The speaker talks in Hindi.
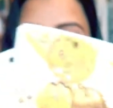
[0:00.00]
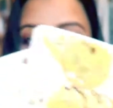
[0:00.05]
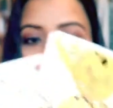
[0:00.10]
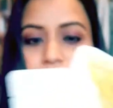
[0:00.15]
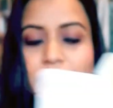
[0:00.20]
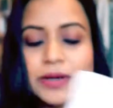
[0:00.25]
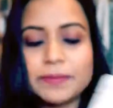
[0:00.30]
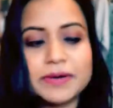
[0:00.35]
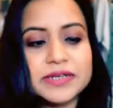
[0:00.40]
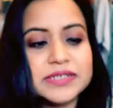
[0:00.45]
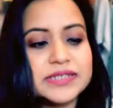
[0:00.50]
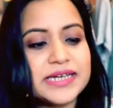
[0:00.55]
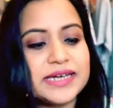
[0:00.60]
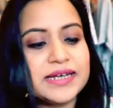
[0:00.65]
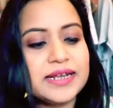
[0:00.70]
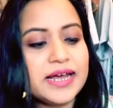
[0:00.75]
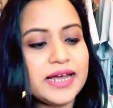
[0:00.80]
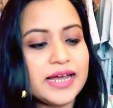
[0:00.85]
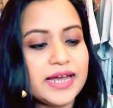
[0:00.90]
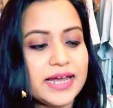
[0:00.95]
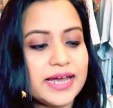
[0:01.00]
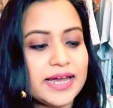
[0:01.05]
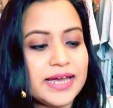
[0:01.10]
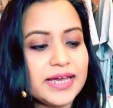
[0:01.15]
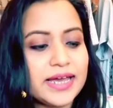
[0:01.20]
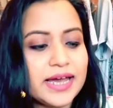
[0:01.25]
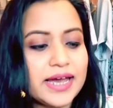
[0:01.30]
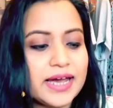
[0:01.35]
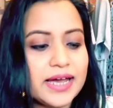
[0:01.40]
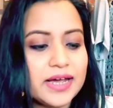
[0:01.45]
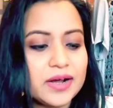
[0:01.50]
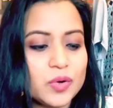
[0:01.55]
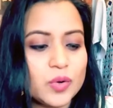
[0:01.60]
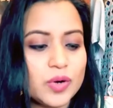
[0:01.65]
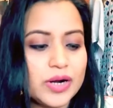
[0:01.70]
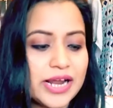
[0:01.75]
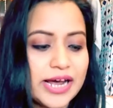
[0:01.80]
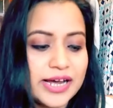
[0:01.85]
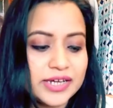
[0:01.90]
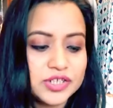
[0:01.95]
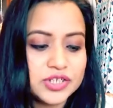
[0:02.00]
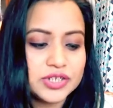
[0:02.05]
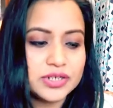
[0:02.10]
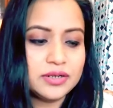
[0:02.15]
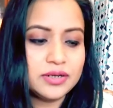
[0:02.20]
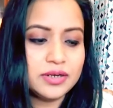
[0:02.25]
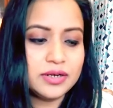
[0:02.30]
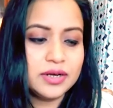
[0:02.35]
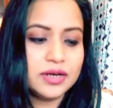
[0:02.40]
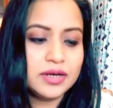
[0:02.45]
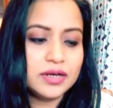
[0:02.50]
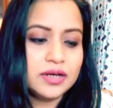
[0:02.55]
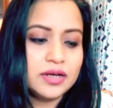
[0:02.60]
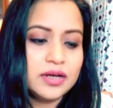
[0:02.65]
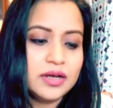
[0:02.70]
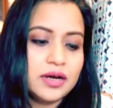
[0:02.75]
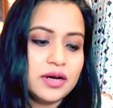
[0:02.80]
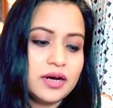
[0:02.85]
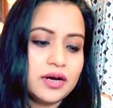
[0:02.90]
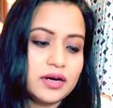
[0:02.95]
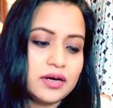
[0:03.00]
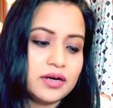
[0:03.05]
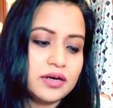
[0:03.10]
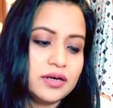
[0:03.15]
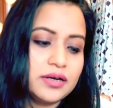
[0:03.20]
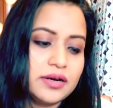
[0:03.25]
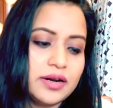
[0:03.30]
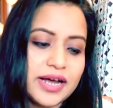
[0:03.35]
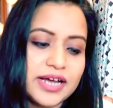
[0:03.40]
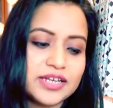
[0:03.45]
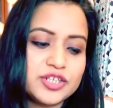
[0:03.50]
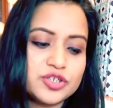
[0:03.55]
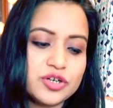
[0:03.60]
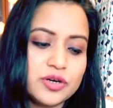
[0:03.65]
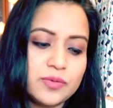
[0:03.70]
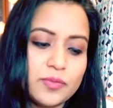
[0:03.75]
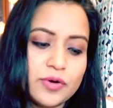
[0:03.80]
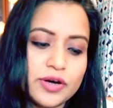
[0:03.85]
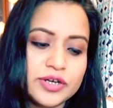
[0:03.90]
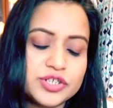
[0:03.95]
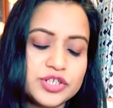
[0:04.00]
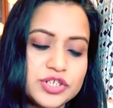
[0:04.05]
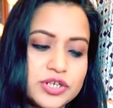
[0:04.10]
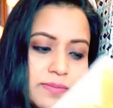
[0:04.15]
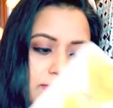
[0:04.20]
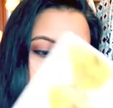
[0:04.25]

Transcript: तो मेरे पास तीन है एक है कोलाजन नेचुरल मॉइस्चर